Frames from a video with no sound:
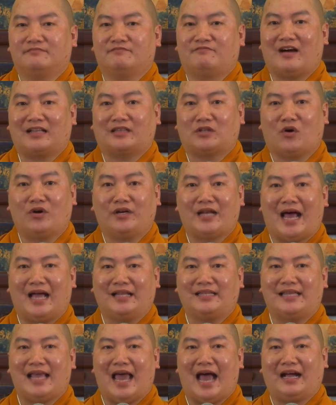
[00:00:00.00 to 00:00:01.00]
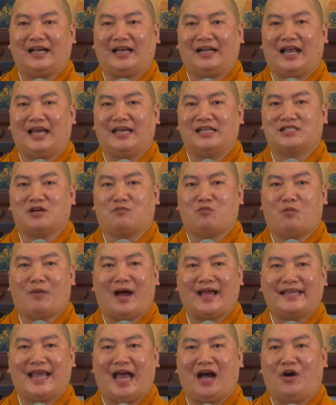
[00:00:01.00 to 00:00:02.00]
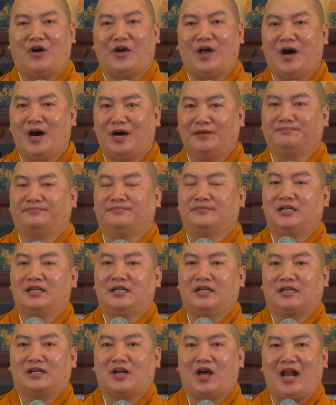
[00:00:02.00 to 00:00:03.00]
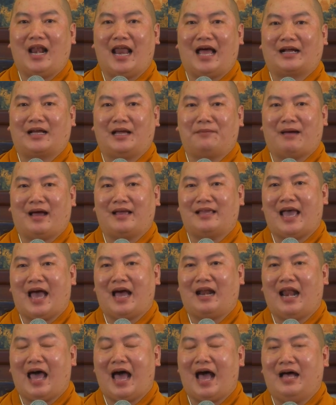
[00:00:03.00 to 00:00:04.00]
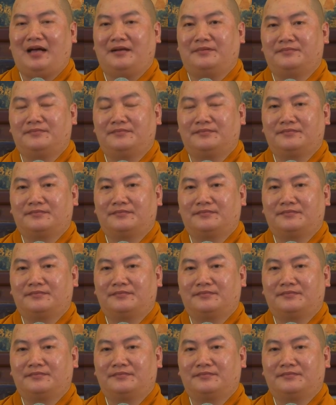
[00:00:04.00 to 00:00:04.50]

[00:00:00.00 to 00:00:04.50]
Và tôi đã giảng cái này trong một bài giảng hồi hôm, đó là cái bài giảng là